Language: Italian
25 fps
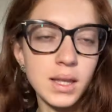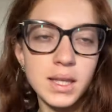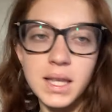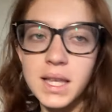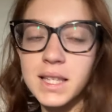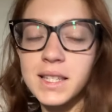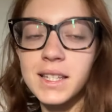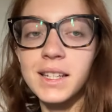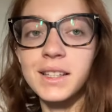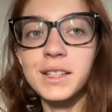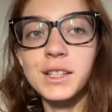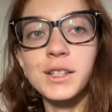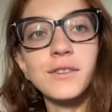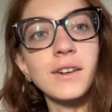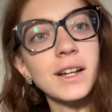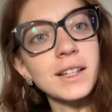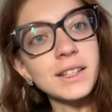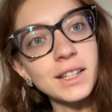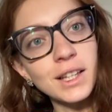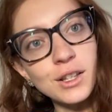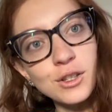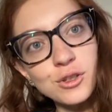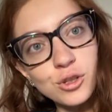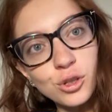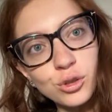Se
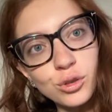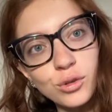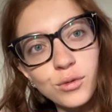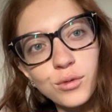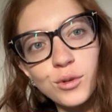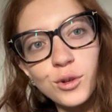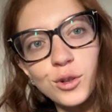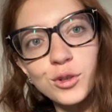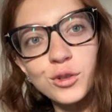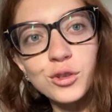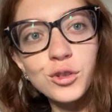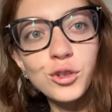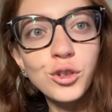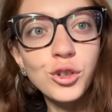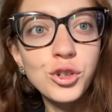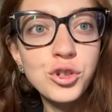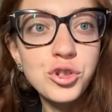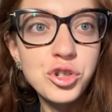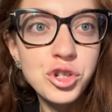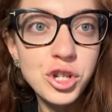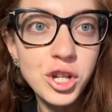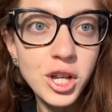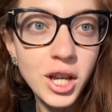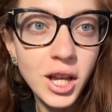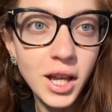sentivate in sottofondo
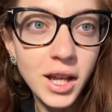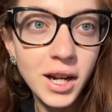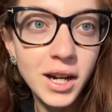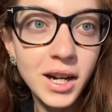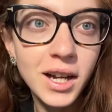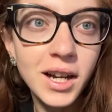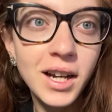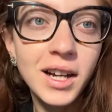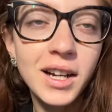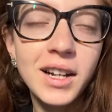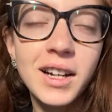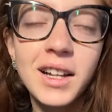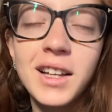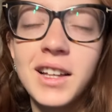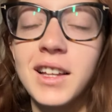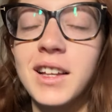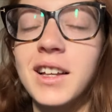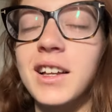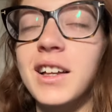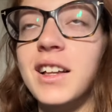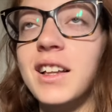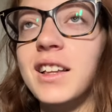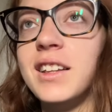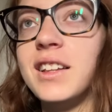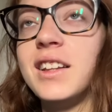c'era
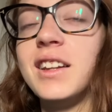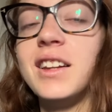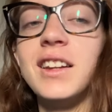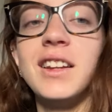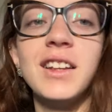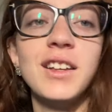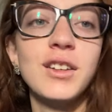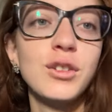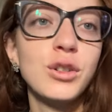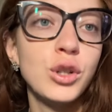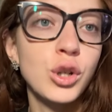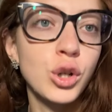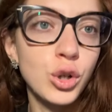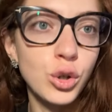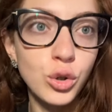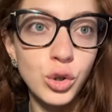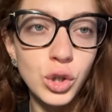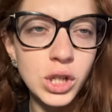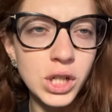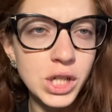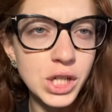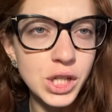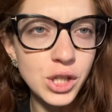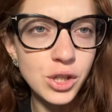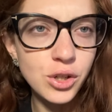eh, il
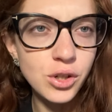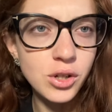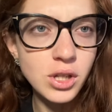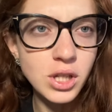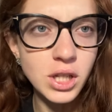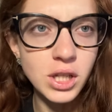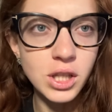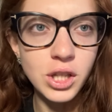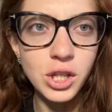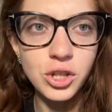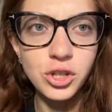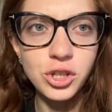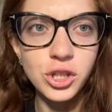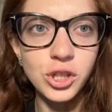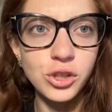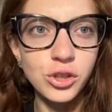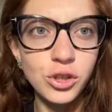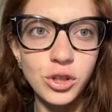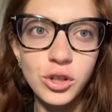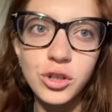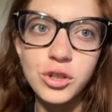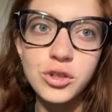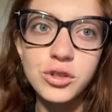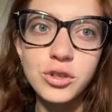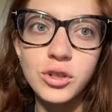gorgoglio, si dice,
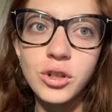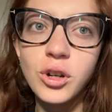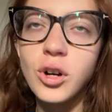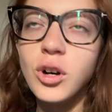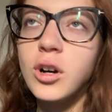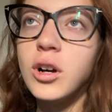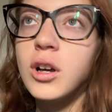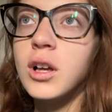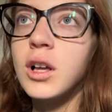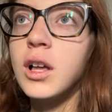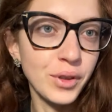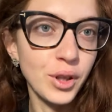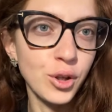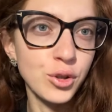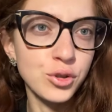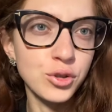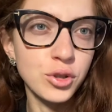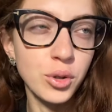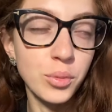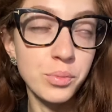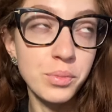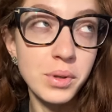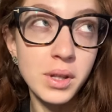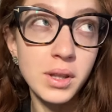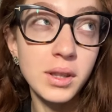non lo so, lo
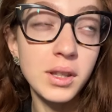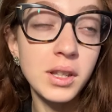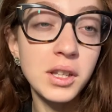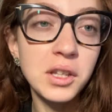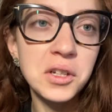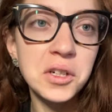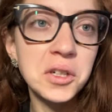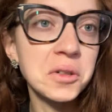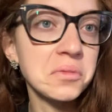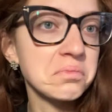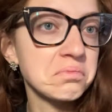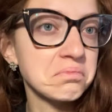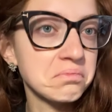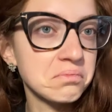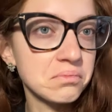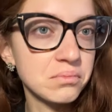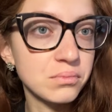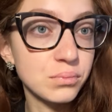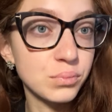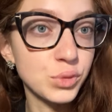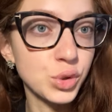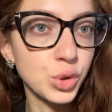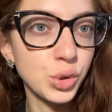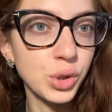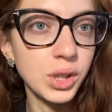scoppiettio,
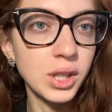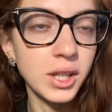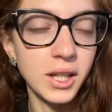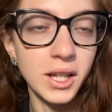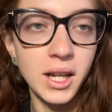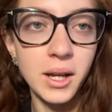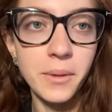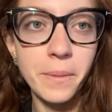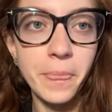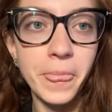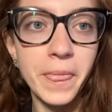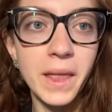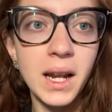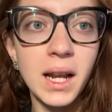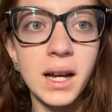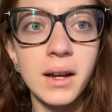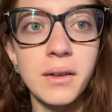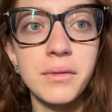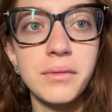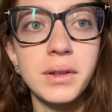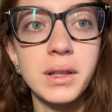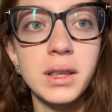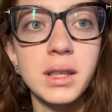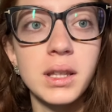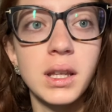non ho idea, della
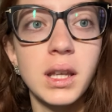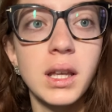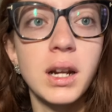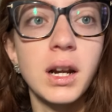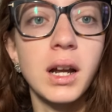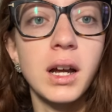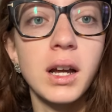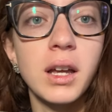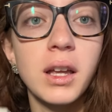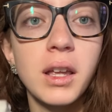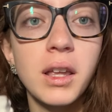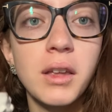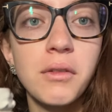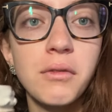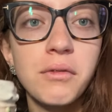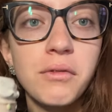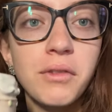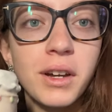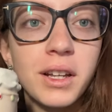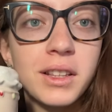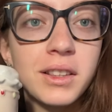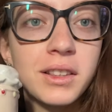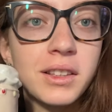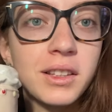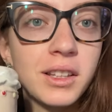caffettiera.
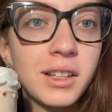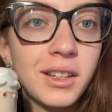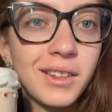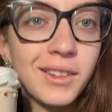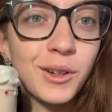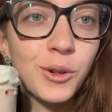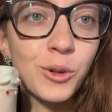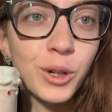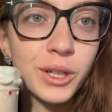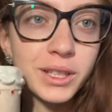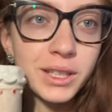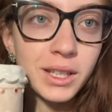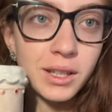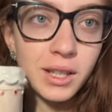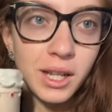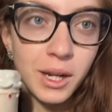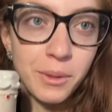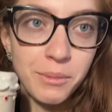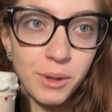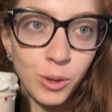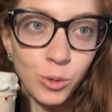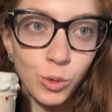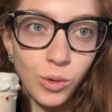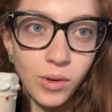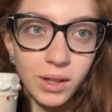Infatti guardate la
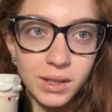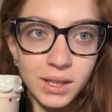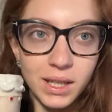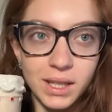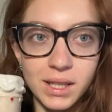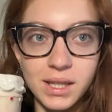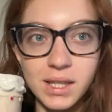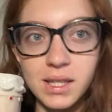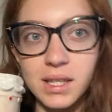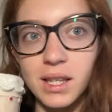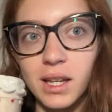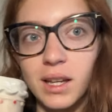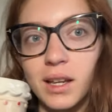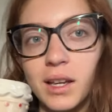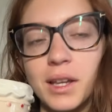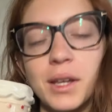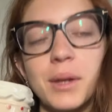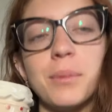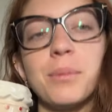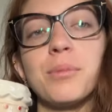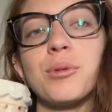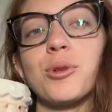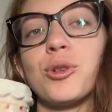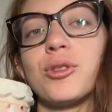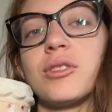mia nuova tazza, è
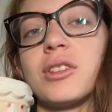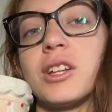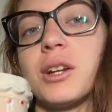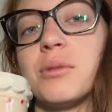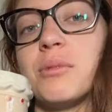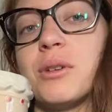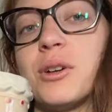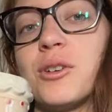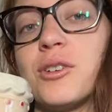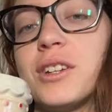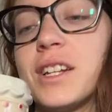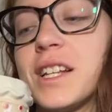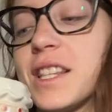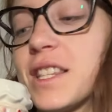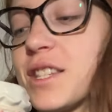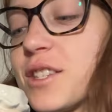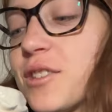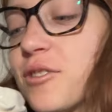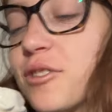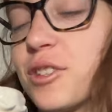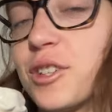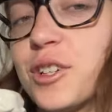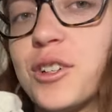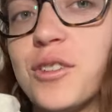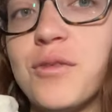pronta la mia
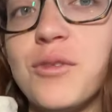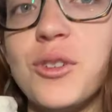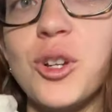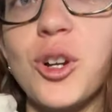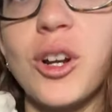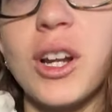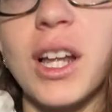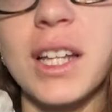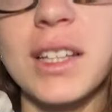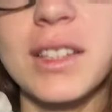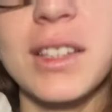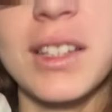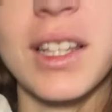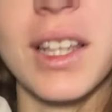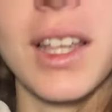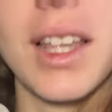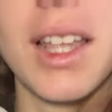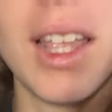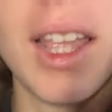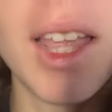colazione, ovvero latte